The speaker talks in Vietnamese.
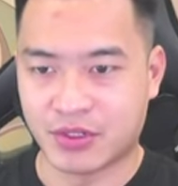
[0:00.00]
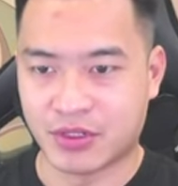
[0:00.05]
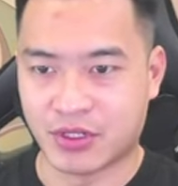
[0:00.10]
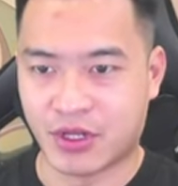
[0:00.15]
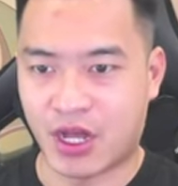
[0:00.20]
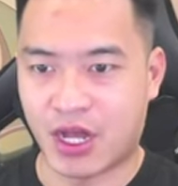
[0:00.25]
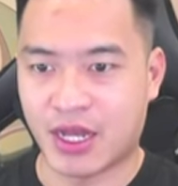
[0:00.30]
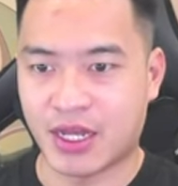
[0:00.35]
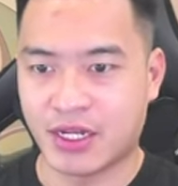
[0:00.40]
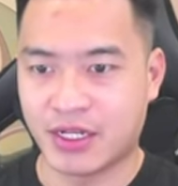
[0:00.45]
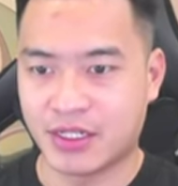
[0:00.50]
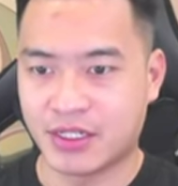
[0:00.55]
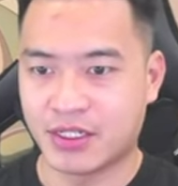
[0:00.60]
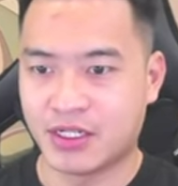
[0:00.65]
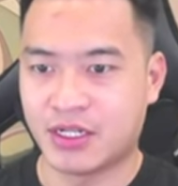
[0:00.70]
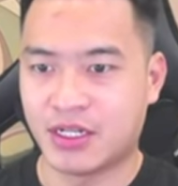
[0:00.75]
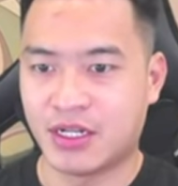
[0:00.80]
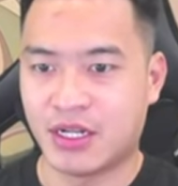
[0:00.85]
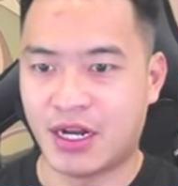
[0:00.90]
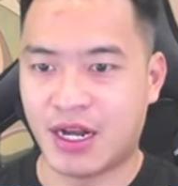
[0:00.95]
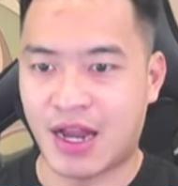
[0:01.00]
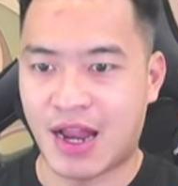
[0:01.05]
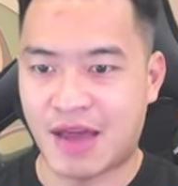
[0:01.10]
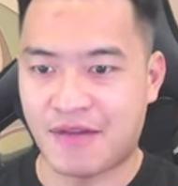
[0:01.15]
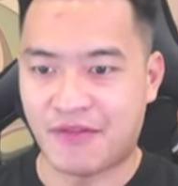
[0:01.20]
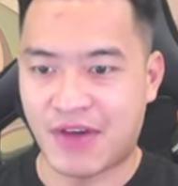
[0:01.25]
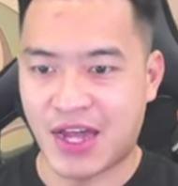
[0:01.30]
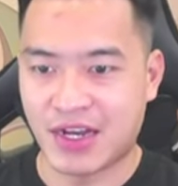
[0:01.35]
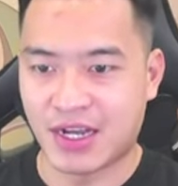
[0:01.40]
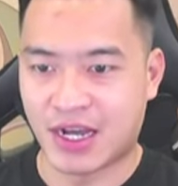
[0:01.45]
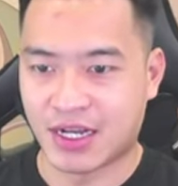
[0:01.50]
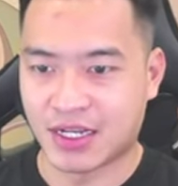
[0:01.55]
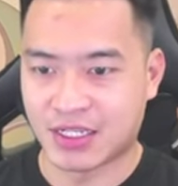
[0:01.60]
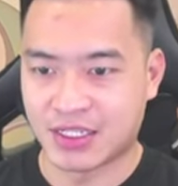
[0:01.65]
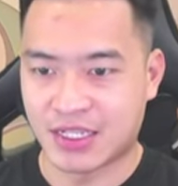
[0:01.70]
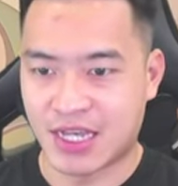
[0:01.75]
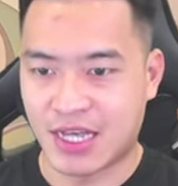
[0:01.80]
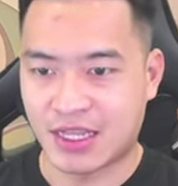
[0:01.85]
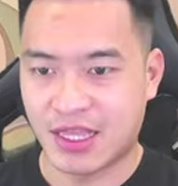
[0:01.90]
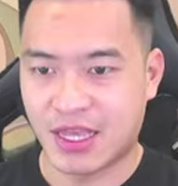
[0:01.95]
Rồi, làm fan nhỉ.
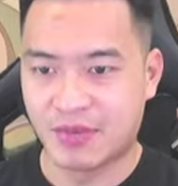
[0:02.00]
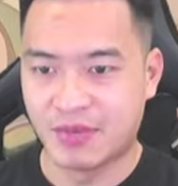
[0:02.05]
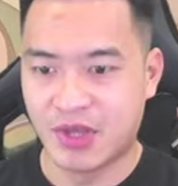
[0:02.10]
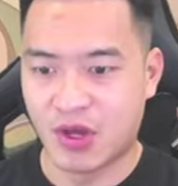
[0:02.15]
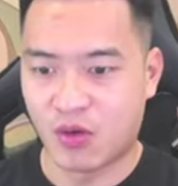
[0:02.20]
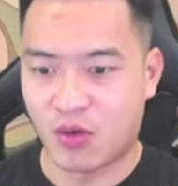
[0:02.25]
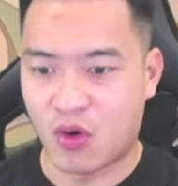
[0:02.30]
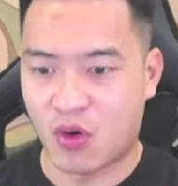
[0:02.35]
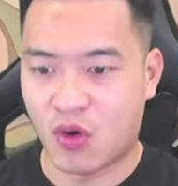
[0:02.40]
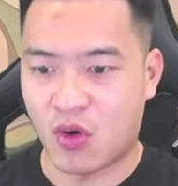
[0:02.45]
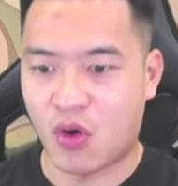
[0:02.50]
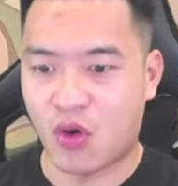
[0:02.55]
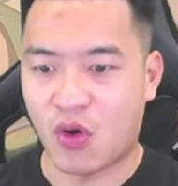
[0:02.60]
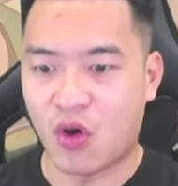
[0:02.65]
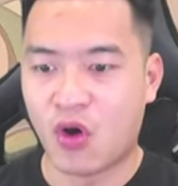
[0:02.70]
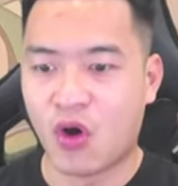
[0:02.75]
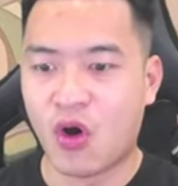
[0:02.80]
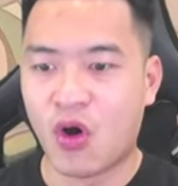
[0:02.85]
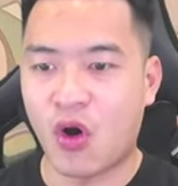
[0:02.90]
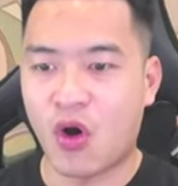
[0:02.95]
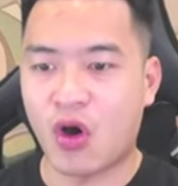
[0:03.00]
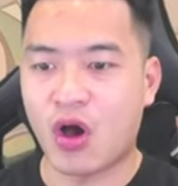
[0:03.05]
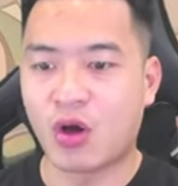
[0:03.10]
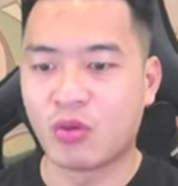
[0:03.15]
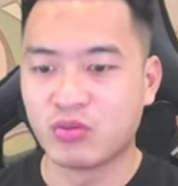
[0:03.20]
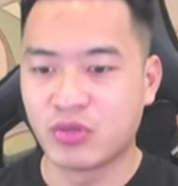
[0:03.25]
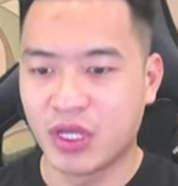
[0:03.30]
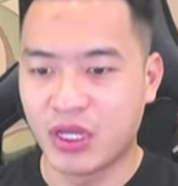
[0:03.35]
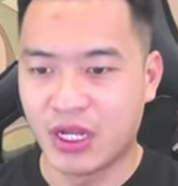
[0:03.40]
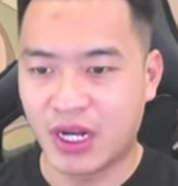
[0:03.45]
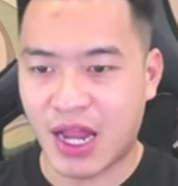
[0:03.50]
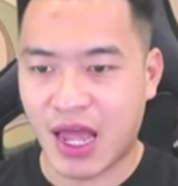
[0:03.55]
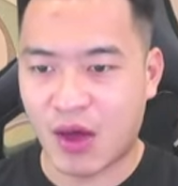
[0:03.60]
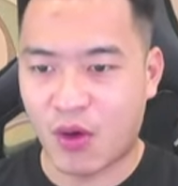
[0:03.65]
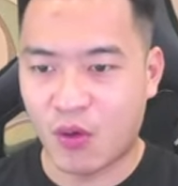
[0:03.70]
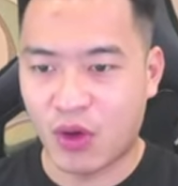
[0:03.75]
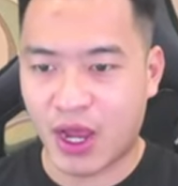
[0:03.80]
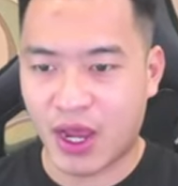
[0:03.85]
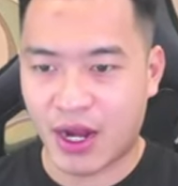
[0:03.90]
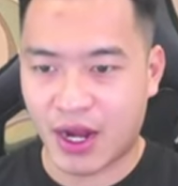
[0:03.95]
Ra thêm nhiều ngộ ngộ, ngộ không tí là
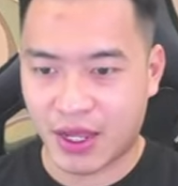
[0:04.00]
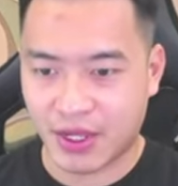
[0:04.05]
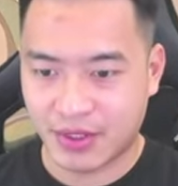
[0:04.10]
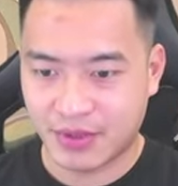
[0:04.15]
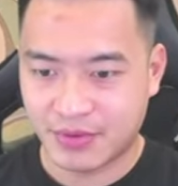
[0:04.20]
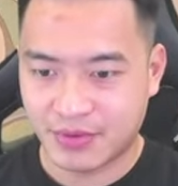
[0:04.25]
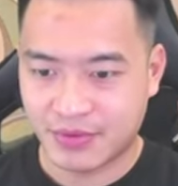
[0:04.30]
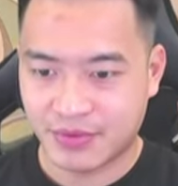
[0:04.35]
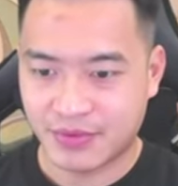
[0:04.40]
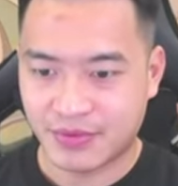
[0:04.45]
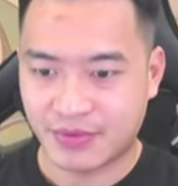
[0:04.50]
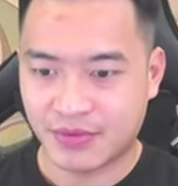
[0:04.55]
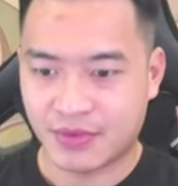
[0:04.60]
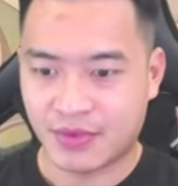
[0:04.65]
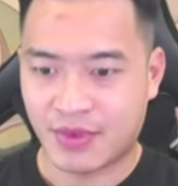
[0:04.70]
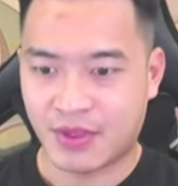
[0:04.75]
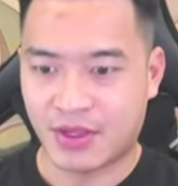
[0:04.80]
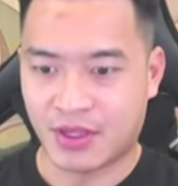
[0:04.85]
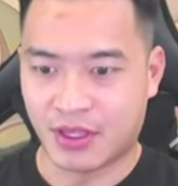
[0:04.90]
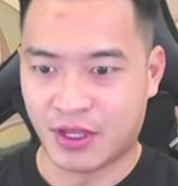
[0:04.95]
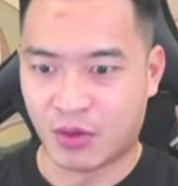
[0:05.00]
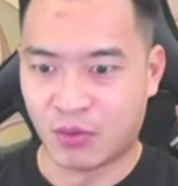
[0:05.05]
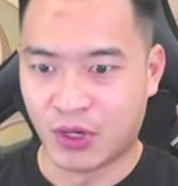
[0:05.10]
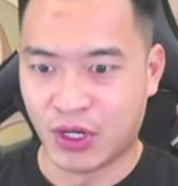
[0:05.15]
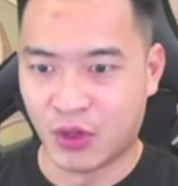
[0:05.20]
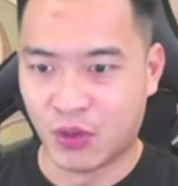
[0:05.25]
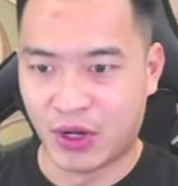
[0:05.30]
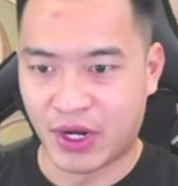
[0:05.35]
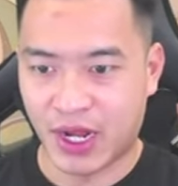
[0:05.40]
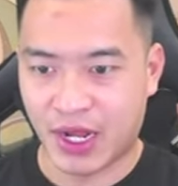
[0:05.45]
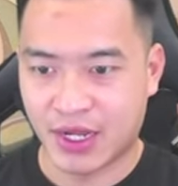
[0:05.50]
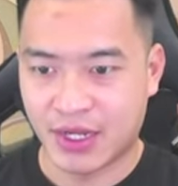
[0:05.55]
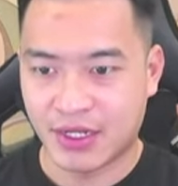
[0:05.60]
ok đấy. Đồng ý luôn này.